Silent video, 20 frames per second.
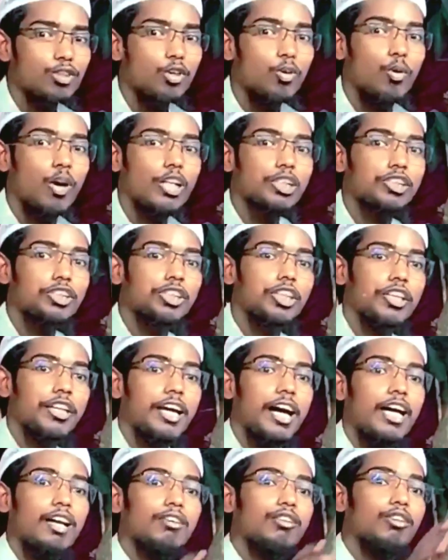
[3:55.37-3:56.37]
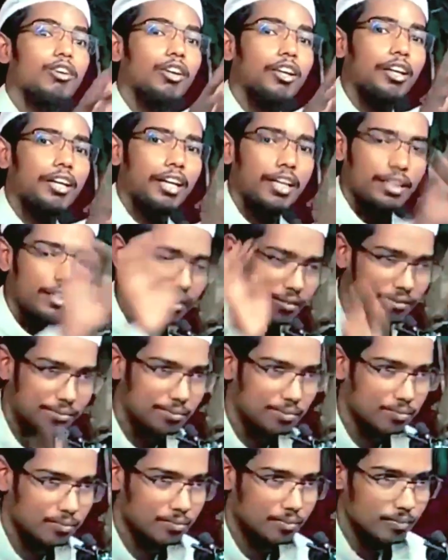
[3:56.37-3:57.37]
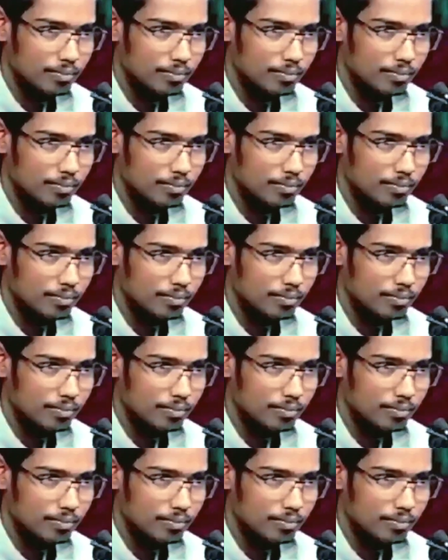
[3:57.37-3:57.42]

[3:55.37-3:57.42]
সে তো অস্বীকার করে নাই